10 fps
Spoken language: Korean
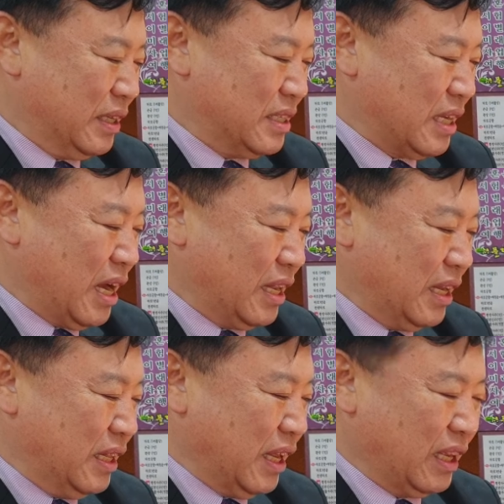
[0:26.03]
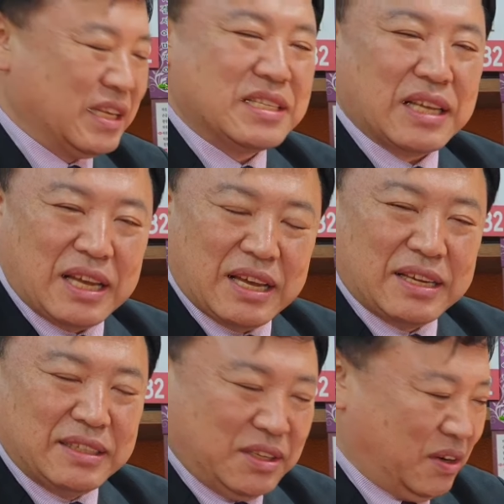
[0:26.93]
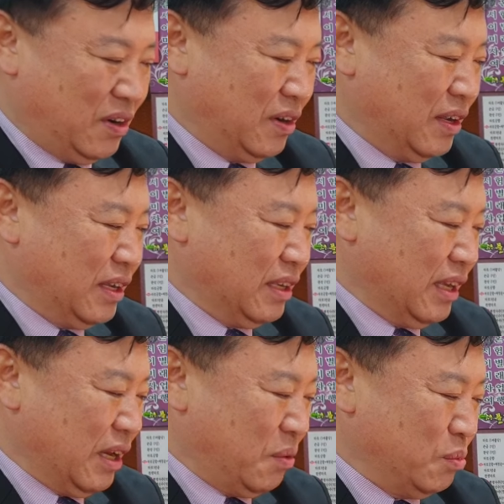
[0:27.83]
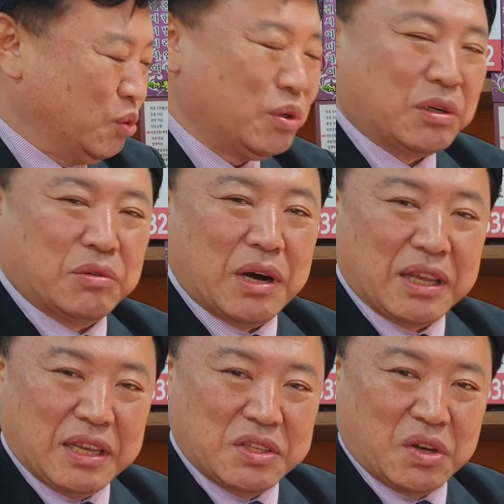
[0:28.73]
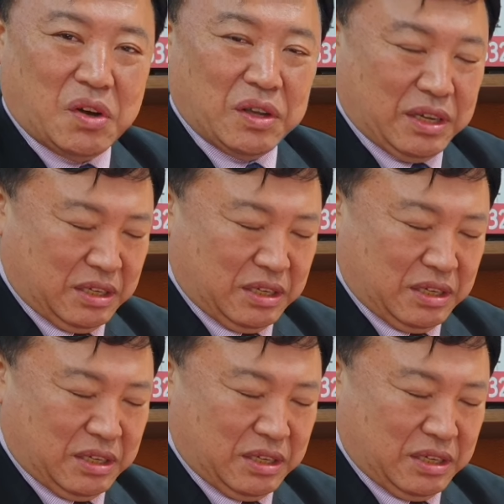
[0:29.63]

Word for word: 기사일인데 기사는요. 예, 오늘은 황이죠.